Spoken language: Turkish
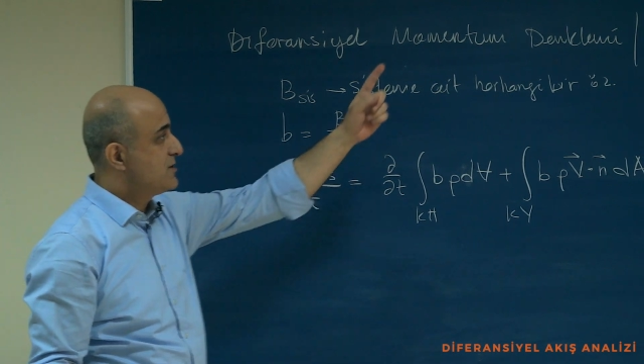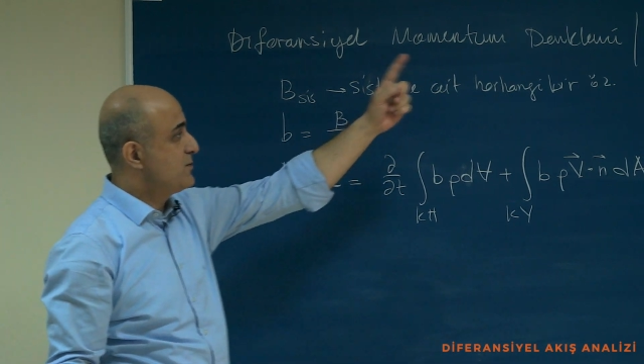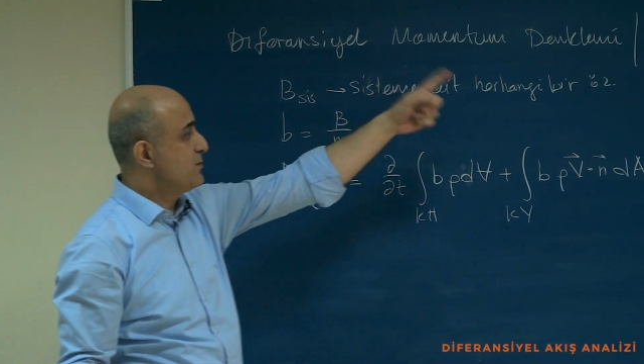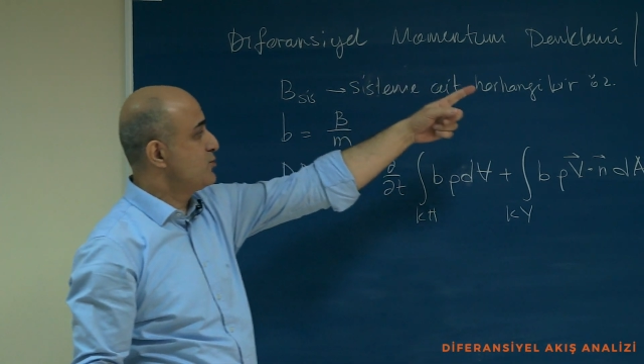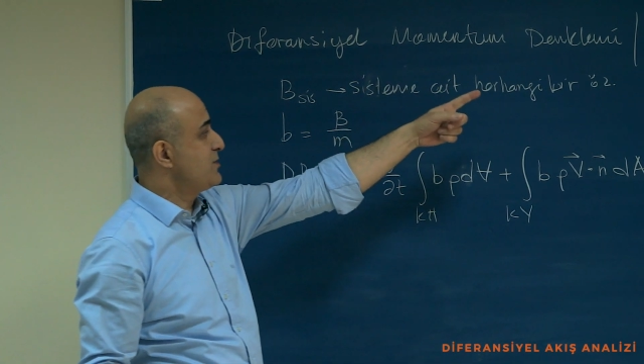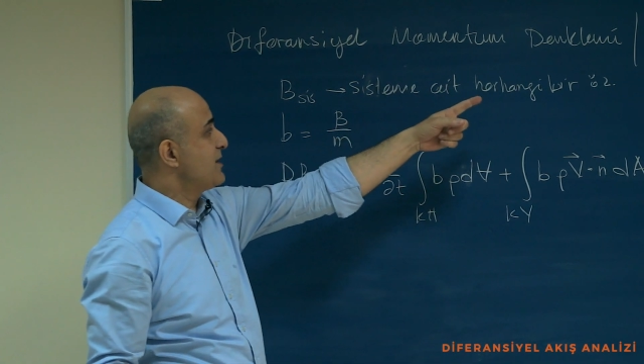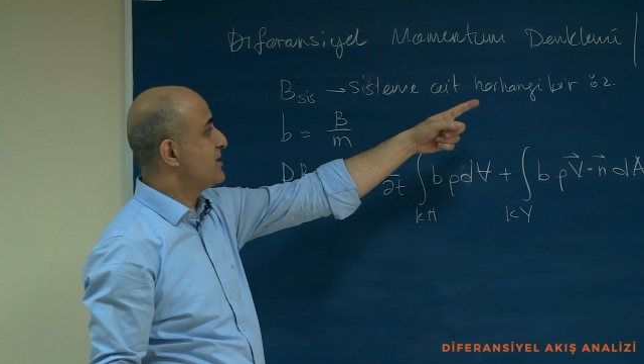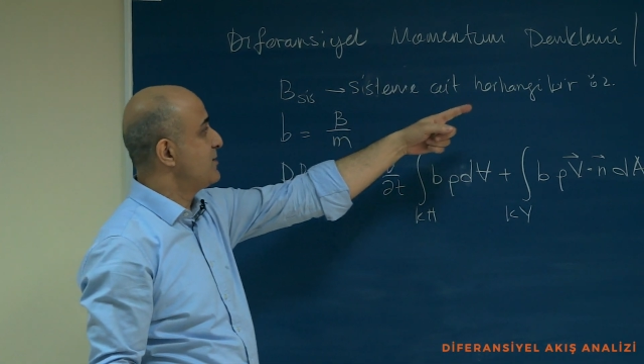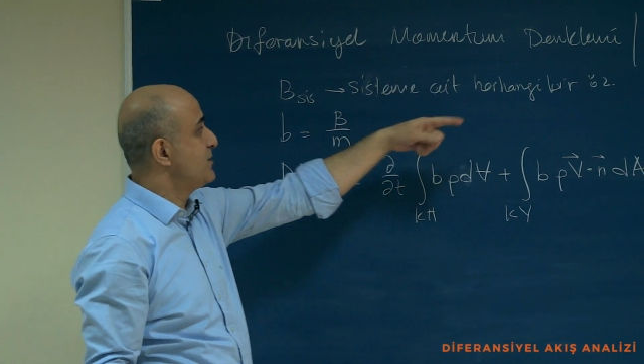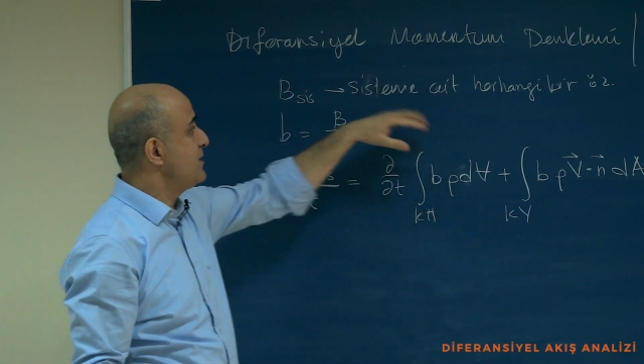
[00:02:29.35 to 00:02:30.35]
Şimdi bu
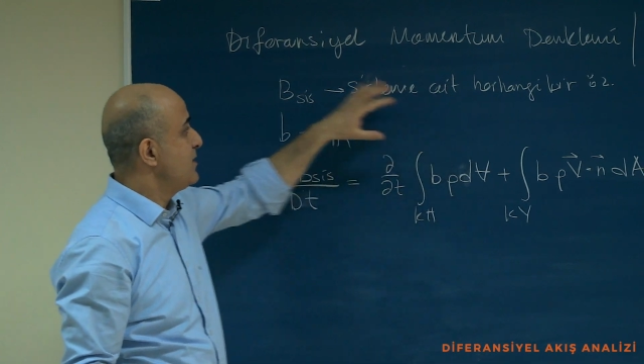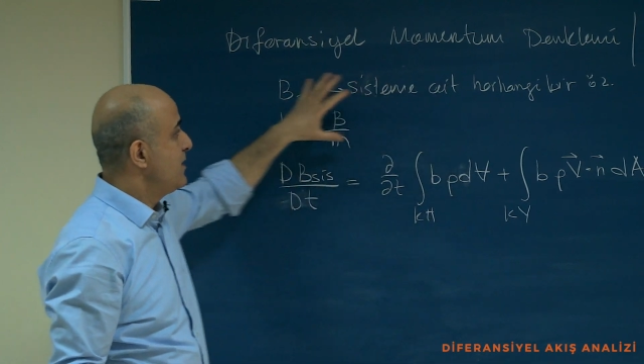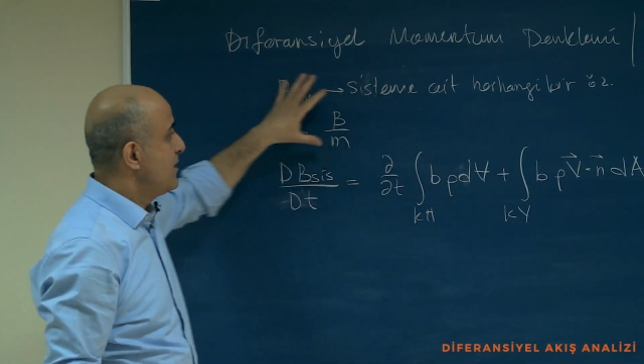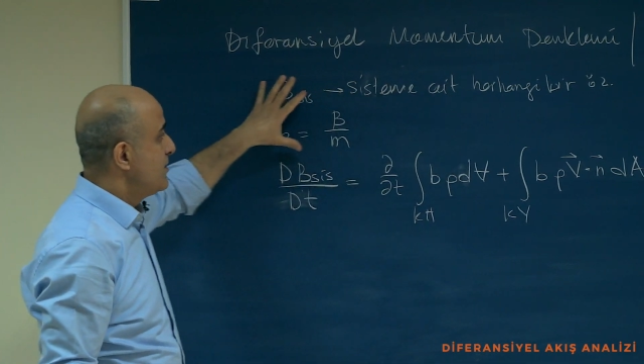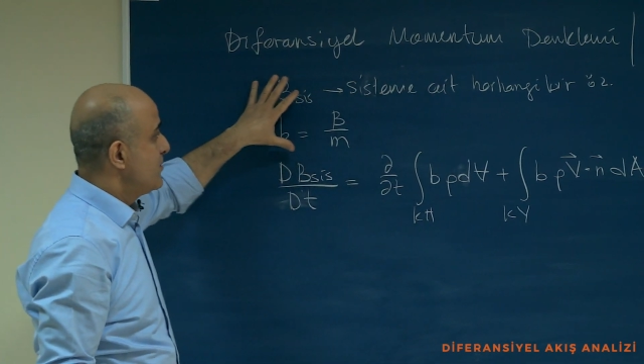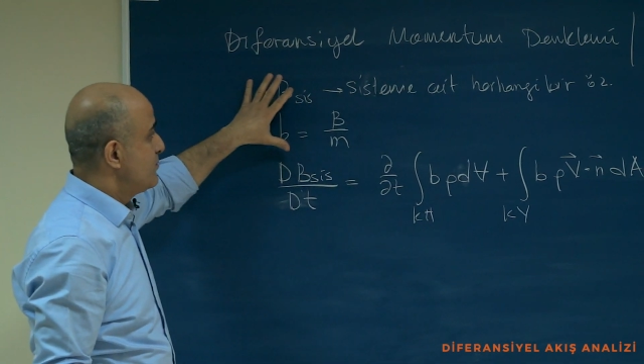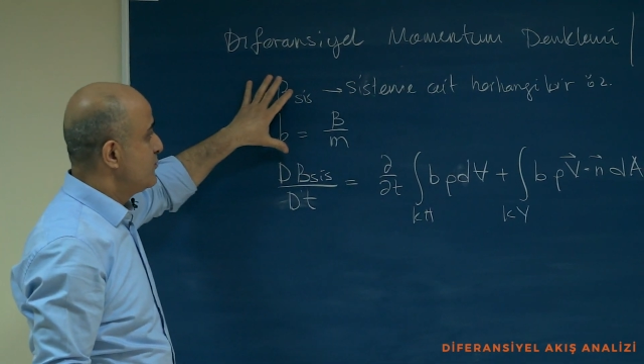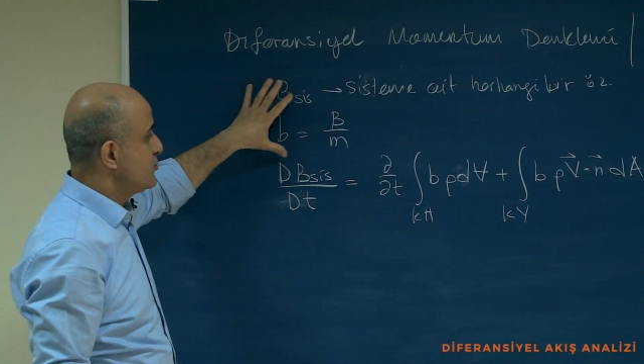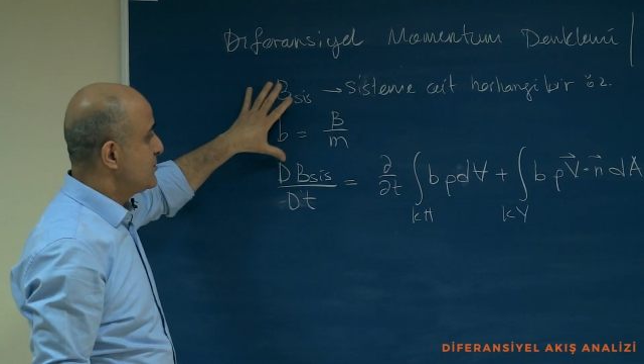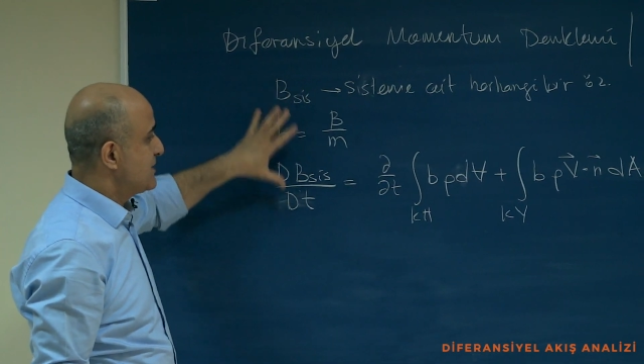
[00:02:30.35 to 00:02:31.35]
denklemi
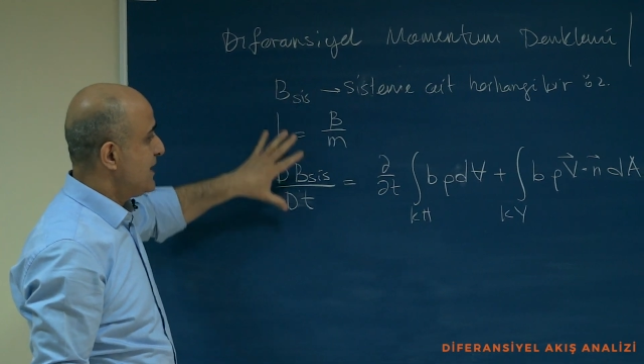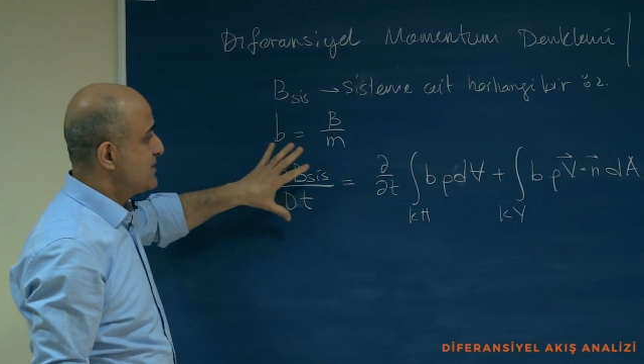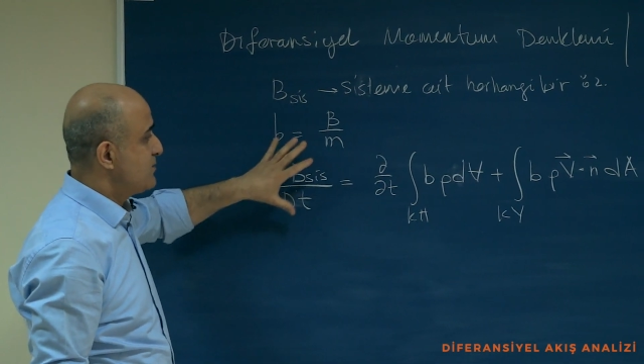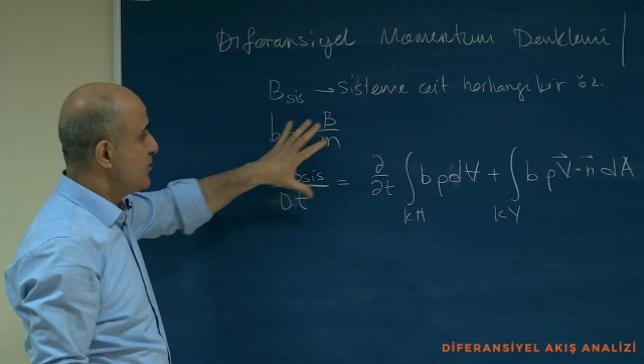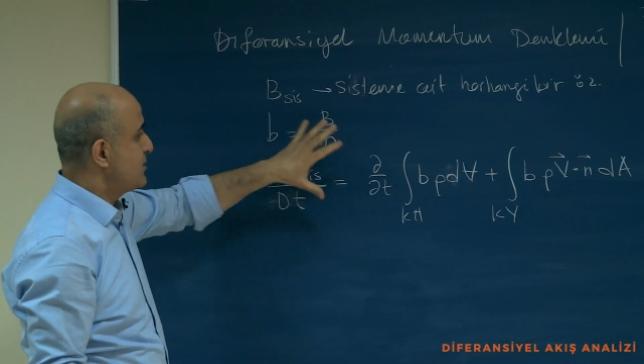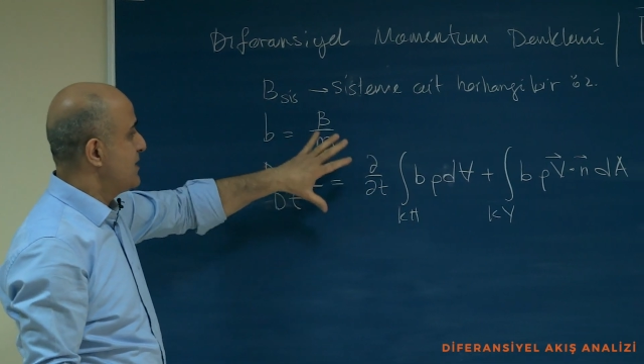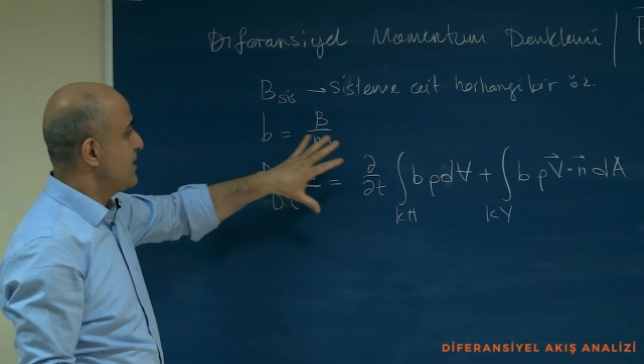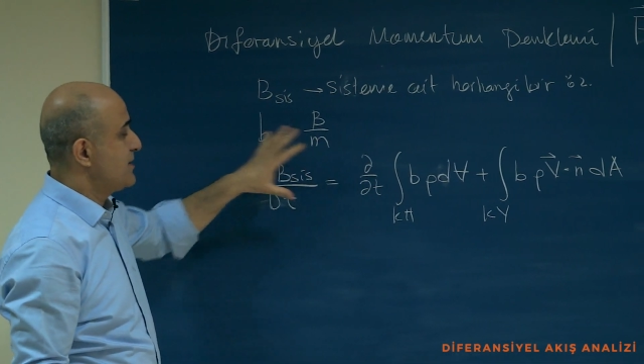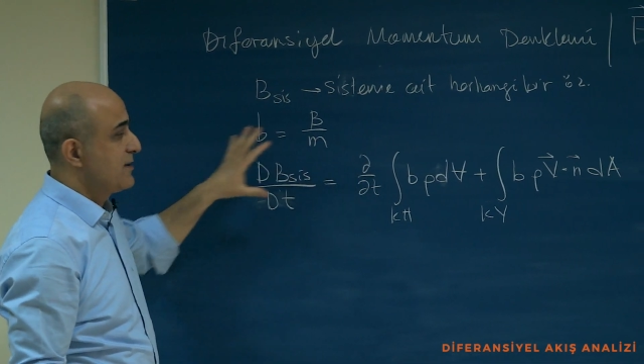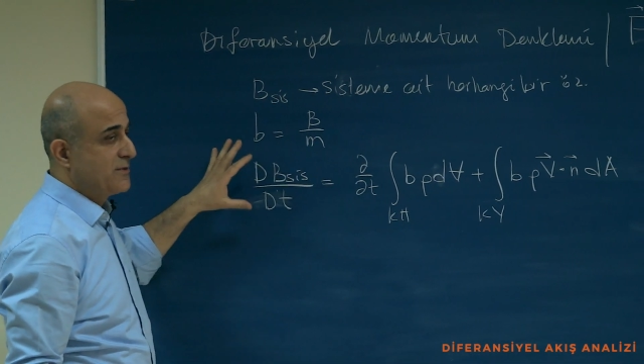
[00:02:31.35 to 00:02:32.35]
bu transport
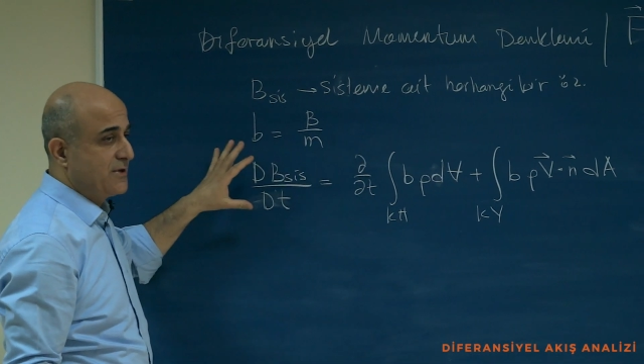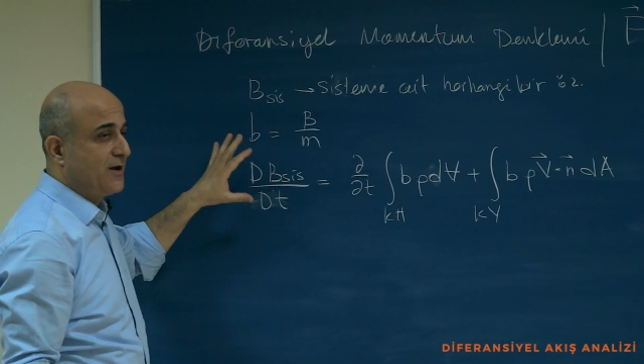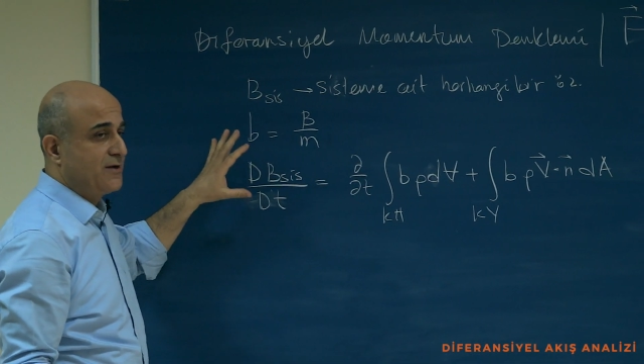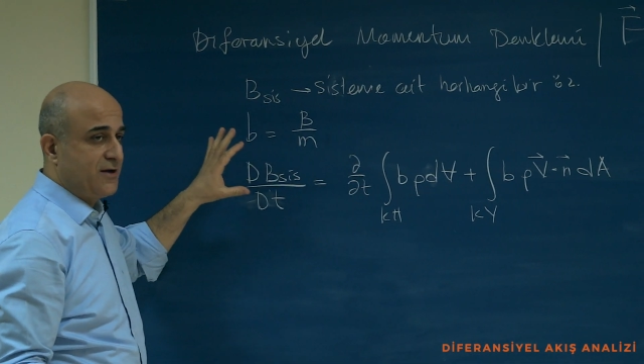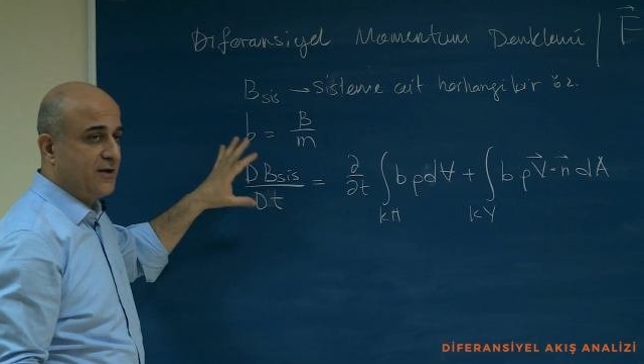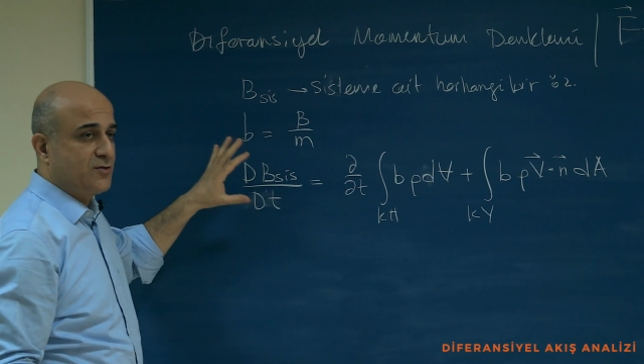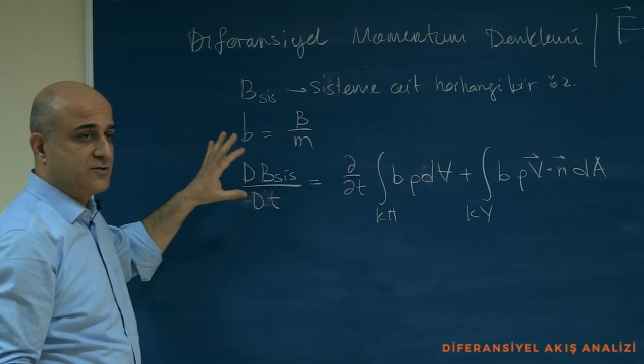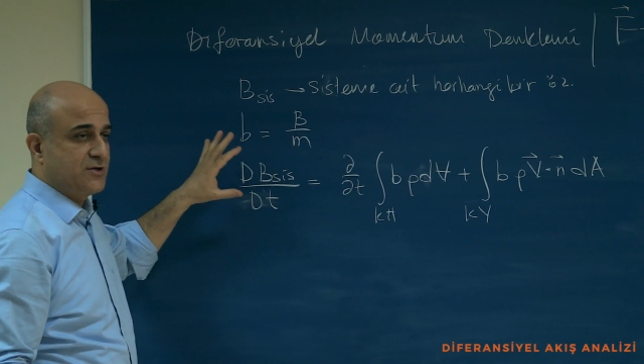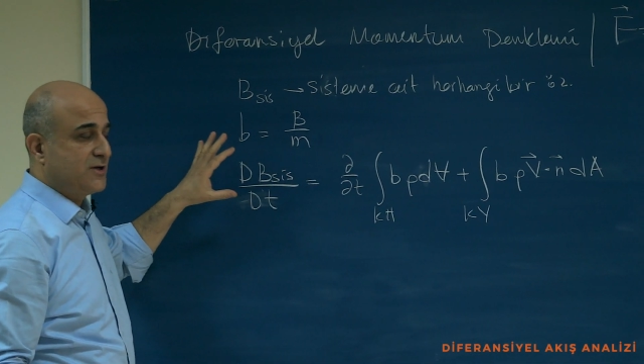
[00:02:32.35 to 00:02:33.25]
denklemi yani Reynolds